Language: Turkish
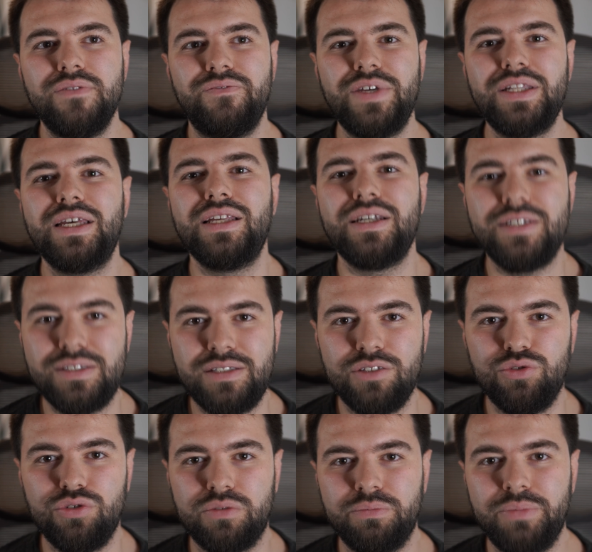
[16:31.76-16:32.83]
ve neler
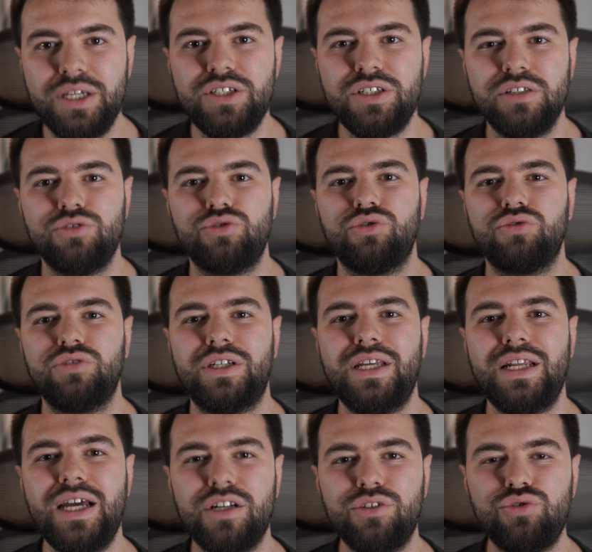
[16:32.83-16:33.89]
hissediyorum, 5 yılın sonunda
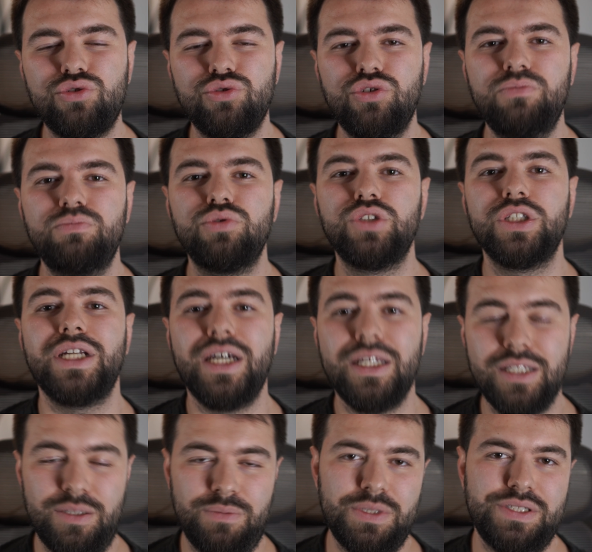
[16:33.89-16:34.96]
neler düşünüyorum bunları
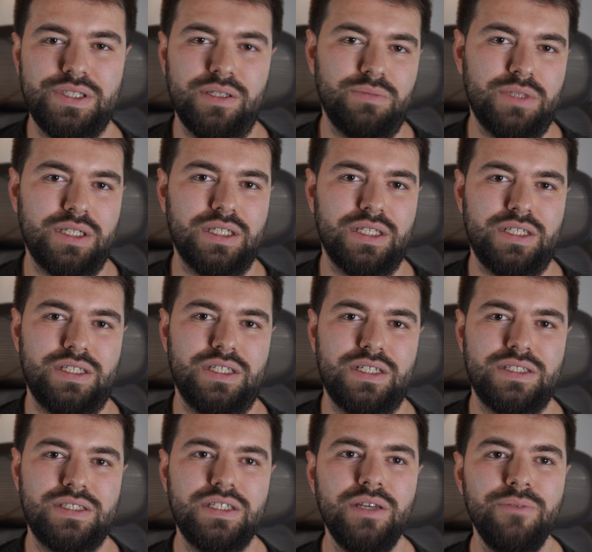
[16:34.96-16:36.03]
anlatmak istedim arkadaşlar
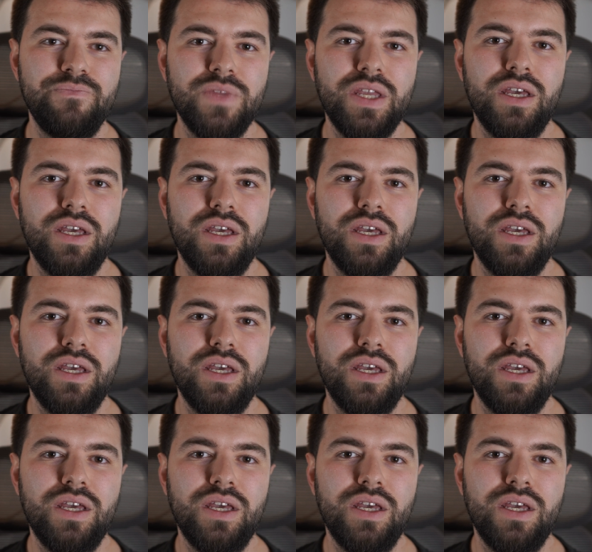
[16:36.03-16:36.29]
size.